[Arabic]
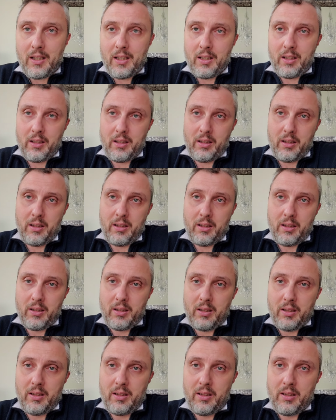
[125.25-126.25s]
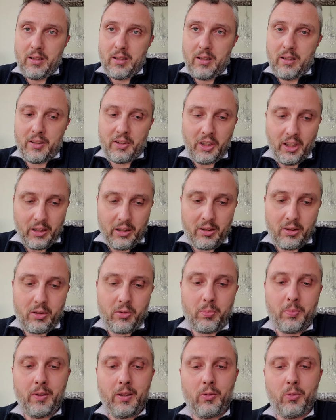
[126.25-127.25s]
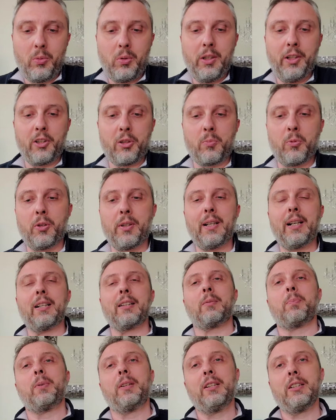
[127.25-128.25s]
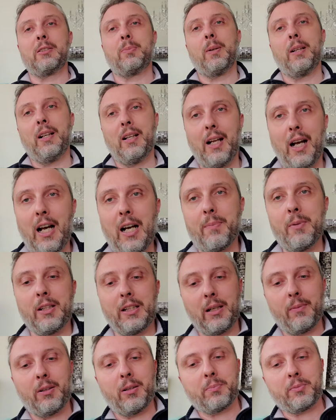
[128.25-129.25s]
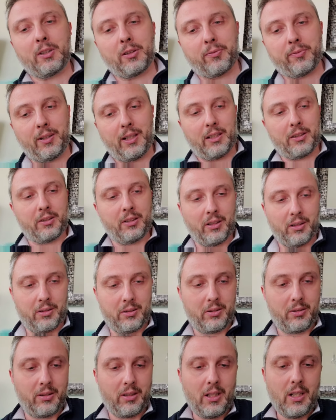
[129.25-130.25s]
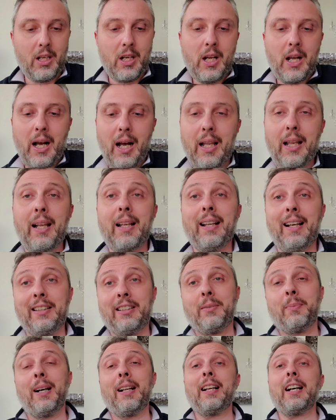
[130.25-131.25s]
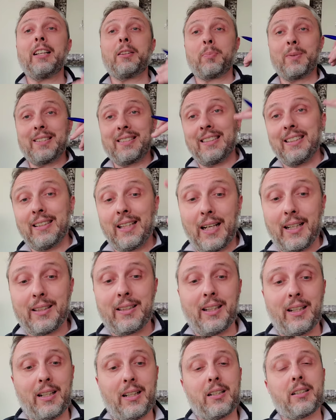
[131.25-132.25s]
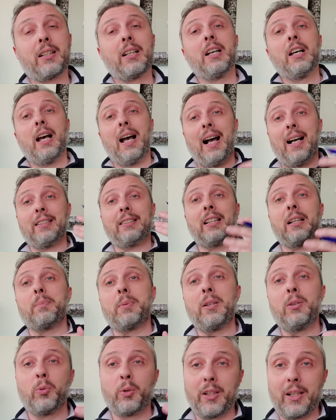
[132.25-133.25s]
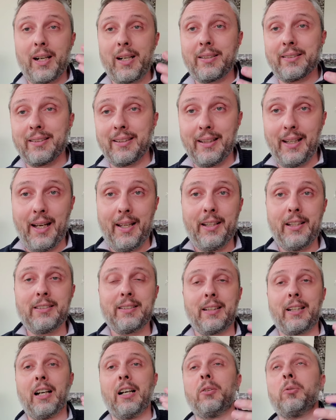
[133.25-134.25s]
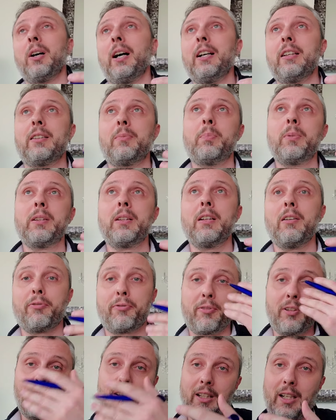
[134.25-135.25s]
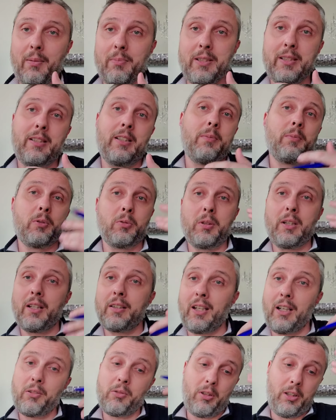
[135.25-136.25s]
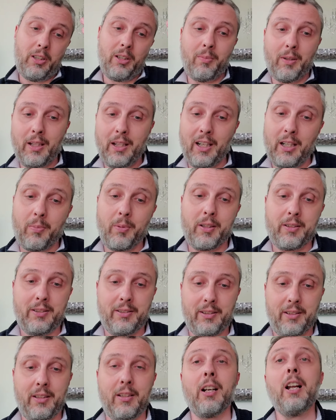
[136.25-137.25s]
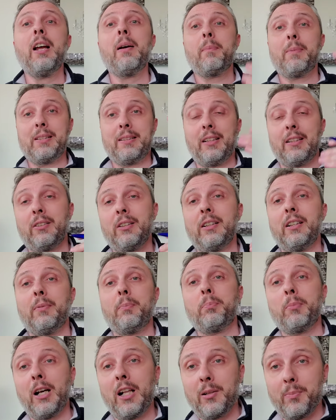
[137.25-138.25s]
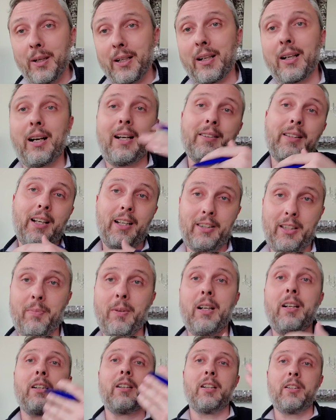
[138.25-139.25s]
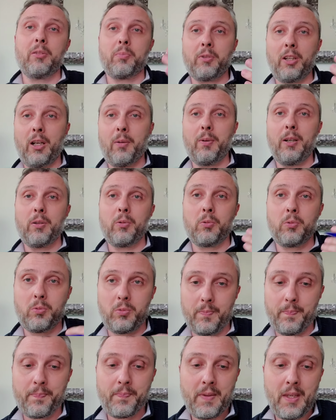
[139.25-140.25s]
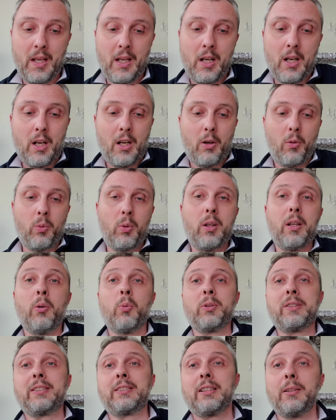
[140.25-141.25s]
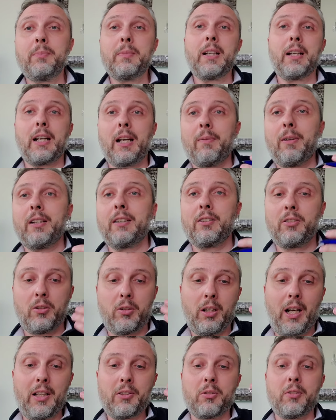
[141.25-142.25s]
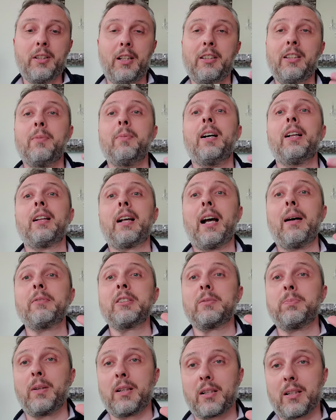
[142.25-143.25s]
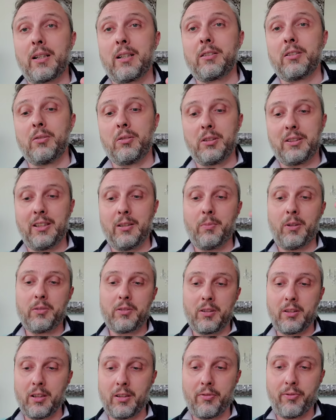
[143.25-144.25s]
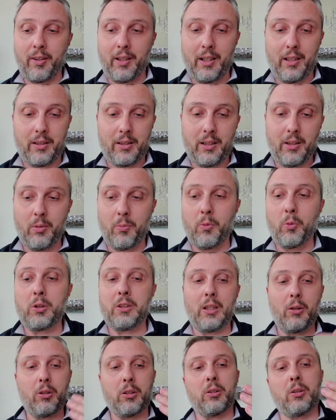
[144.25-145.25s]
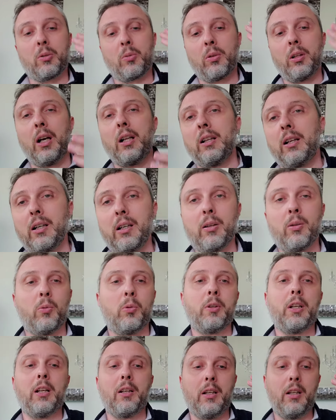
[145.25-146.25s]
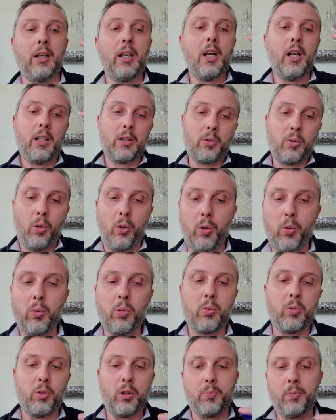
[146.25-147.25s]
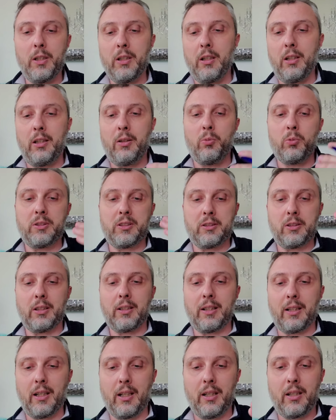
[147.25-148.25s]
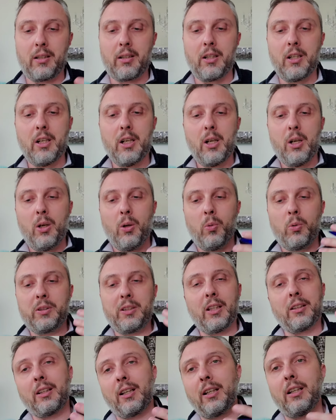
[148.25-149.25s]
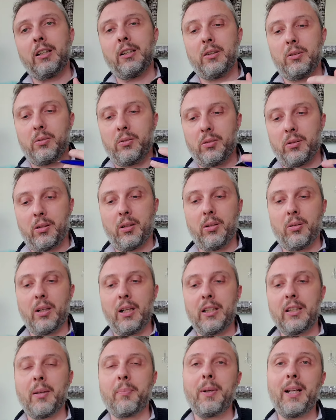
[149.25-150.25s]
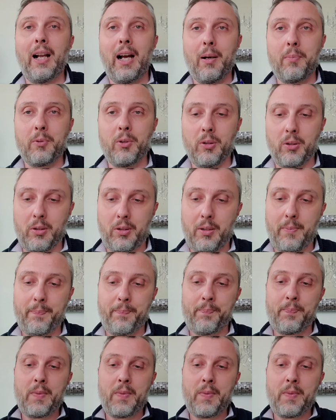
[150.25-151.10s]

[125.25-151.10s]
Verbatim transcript: آه، الضغط والهرمونات بالنسبه للحامل كمان بترفع الضغط هلا الاحتماليات بتزيد اكثر حسب الوراثه يعني اذا كان واحد من افريقيا مثلا بيكون هذا عنده احتمال اكبر يصير مثلا المراه عندها احتمالات لانه بتحمل والسمنه كمان انه عندهم احتمال خمس مرات انه يصير معهم زيت والتوتر والقلق والكحول والملح والسكر والتدخين كله هذا بيلعب دور